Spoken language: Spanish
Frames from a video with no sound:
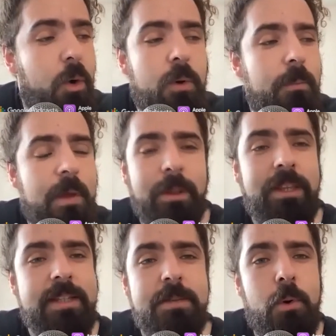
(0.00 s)
Hubo, me
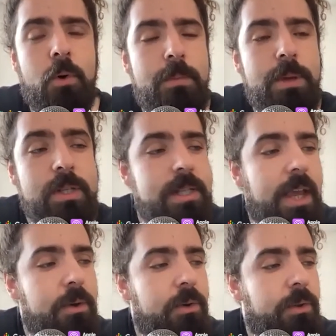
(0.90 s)
aventé hace poco un video
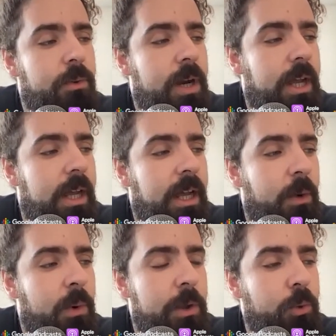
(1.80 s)
ensayo de
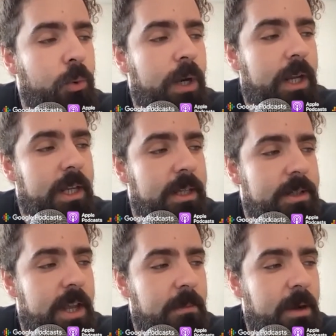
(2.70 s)
una, una youtuber que
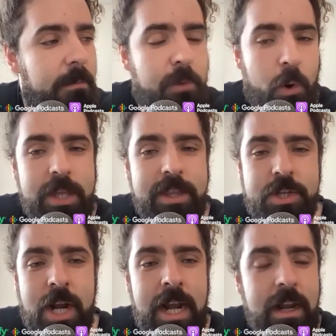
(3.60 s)
se llama Broy de
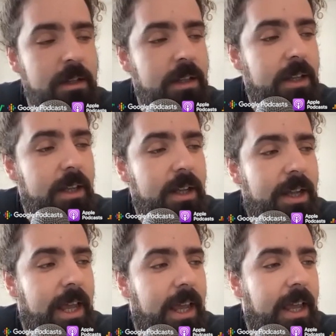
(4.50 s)
Chanel,
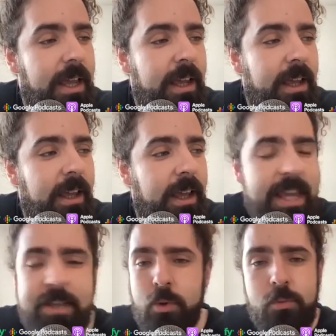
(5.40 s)
que eh,
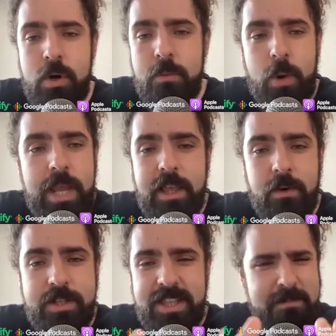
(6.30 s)
hizo como un
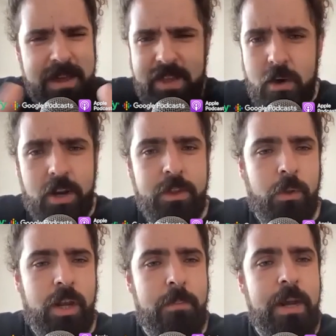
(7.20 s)
breakdown así de media hora de
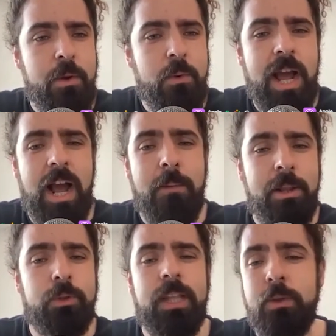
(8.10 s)
toda la película,
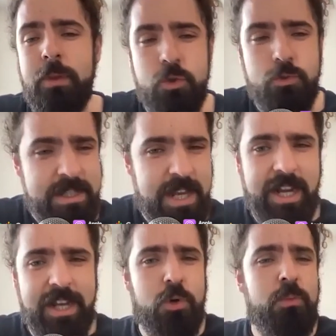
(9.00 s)
hablando tanto de los
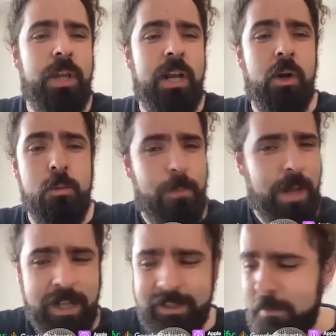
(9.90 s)
mensajes como de cómo
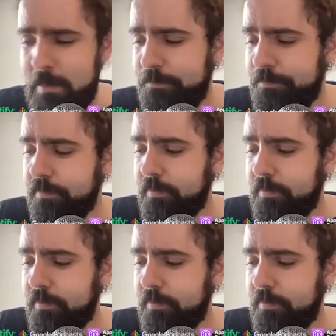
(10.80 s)
opera la trama.